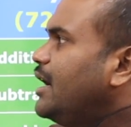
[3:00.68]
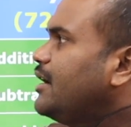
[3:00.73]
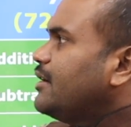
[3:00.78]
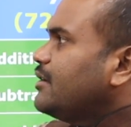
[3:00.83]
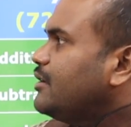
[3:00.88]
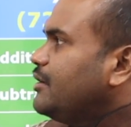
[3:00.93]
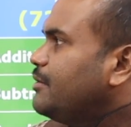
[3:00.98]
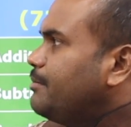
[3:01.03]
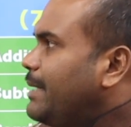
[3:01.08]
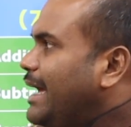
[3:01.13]

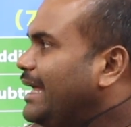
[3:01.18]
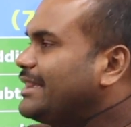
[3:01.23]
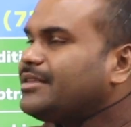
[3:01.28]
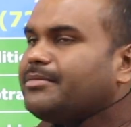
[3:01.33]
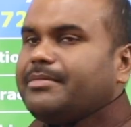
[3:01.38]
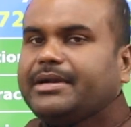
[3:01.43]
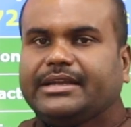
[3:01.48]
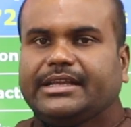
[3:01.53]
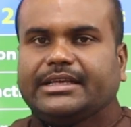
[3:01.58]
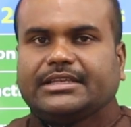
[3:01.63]
நான்கு
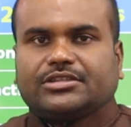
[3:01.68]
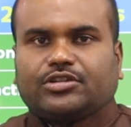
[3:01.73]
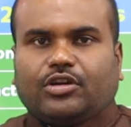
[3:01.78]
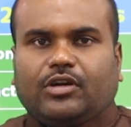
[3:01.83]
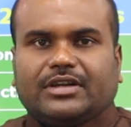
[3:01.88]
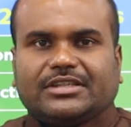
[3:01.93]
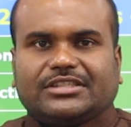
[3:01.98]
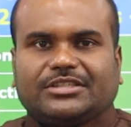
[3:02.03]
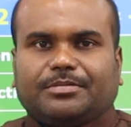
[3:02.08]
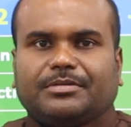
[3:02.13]
மேத்தமேட்டிக்ஸ்
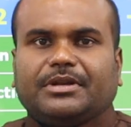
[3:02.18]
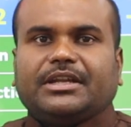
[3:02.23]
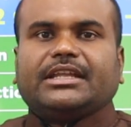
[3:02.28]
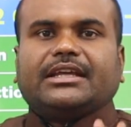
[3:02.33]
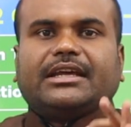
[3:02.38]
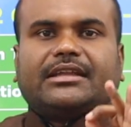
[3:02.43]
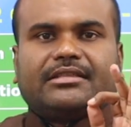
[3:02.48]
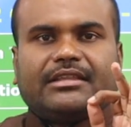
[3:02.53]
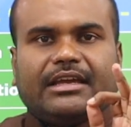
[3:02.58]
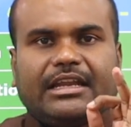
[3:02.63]
கான்செப்ட்
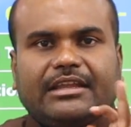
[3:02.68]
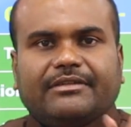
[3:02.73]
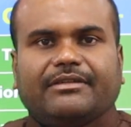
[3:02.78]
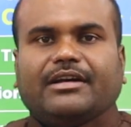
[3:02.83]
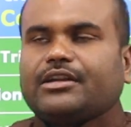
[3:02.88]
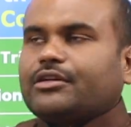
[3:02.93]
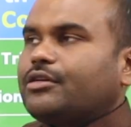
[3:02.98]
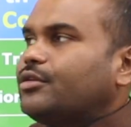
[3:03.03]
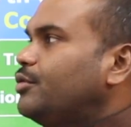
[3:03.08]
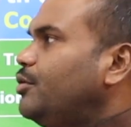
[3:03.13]
நீங்கள்
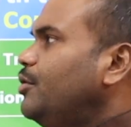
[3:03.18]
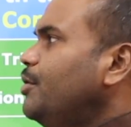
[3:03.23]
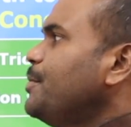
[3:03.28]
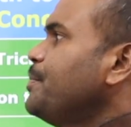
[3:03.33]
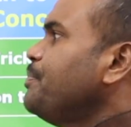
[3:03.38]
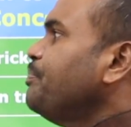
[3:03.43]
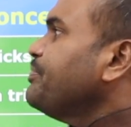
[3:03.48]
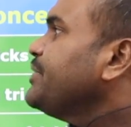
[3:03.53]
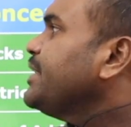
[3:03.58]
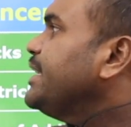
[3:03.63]
தெளிவாக இருக்கணும்
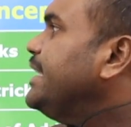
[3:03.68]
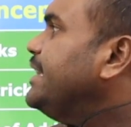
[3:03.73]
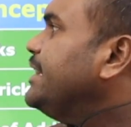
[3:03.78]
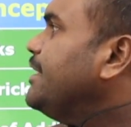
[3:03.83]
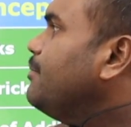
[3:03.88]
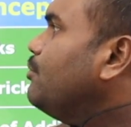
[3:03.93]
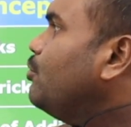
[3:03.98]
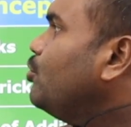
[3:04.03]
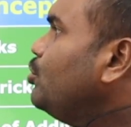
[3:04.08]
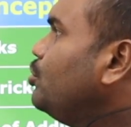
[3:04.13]
இந்த
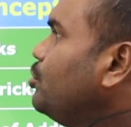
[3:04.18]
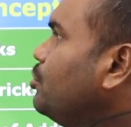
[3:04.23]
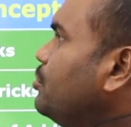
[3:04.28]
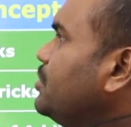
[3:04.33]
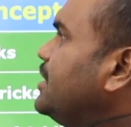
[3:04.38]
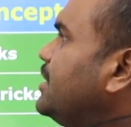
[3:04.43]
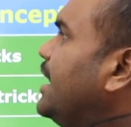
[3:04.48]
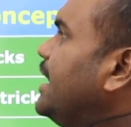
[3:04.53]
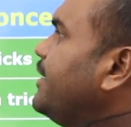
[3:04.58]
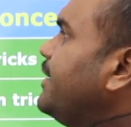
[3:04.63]

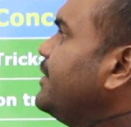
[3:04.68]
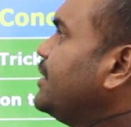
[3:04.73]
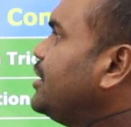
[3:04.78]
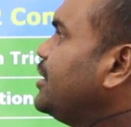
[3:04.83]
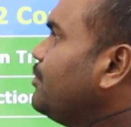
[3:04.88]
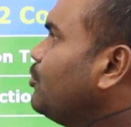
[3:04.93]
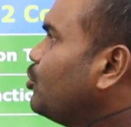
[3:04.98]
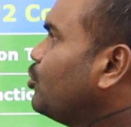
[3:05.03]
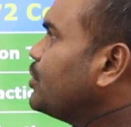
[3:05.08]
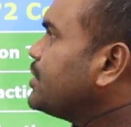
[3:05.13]
முந்நூற்றி எழுபத்தி
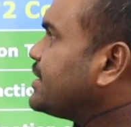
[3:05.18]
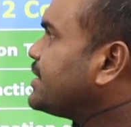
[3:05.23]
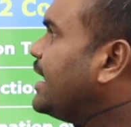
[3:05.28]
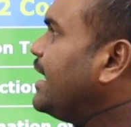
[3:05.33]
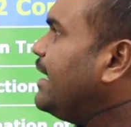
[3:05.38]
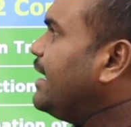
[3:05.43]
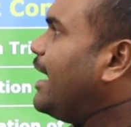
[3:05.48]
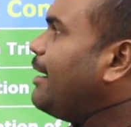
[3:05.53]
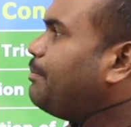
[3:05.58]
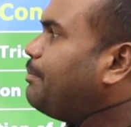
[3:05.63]
மூணு
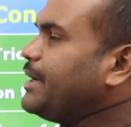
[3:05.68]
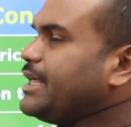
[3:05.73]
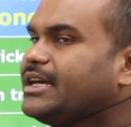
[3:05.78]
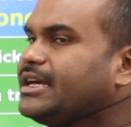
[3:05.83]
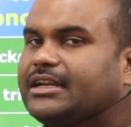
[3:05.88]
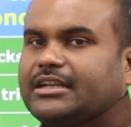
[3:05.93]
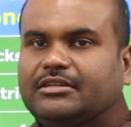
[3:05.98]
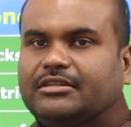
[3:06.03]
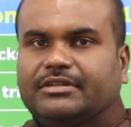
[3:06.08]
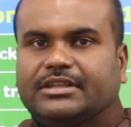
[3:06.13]
ஸ்கில்
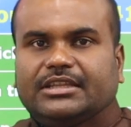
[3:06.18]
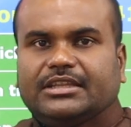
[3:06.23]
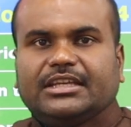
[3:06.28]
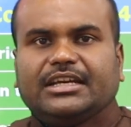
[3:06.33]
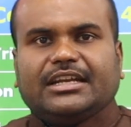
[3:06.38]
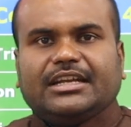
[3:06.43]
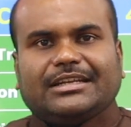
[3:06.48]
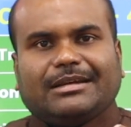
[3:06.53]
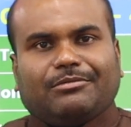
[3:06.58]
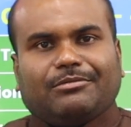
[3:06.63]
அப்படிங்கிறது வந்து
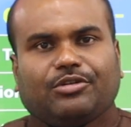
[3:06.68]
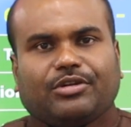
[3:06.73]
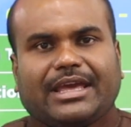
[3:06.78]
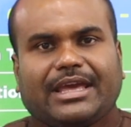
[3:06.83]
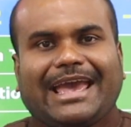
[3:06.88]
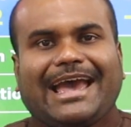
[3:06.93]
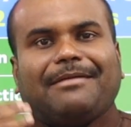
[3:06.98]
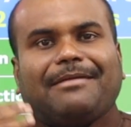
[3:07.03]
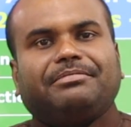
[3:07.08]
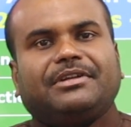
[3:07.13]
நம்மளுடைய
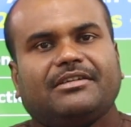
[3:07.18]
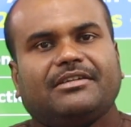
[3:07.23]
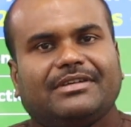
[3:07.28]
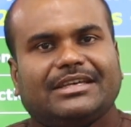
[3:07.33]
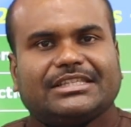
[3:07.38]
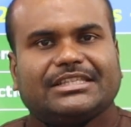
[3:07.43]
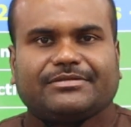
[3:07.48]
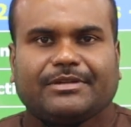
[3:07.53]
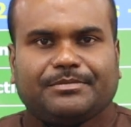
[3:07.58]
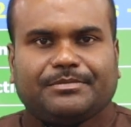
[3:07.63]

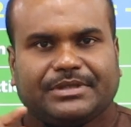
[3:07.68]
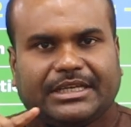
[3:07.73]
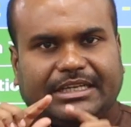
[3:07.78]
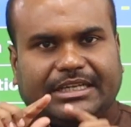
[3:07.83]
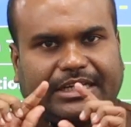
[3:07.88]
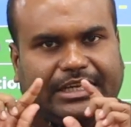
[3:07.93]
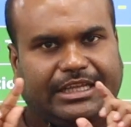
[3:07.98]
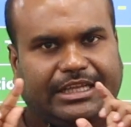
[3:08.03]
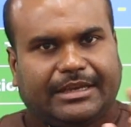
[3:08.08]
ஆக்டிவிங்ஸ் வெப்சைட்டுக்கு